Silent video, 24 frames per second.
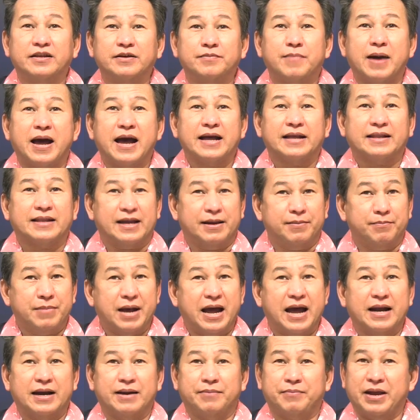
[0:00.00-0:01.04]
thứ ba tháng
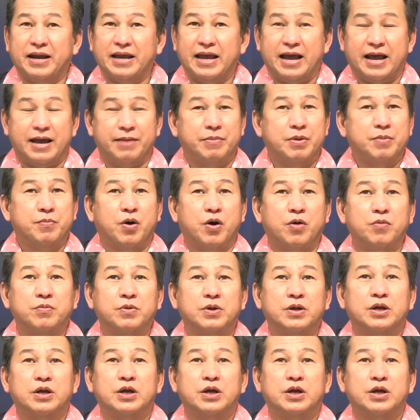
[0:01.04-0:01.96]
3 năm 2021.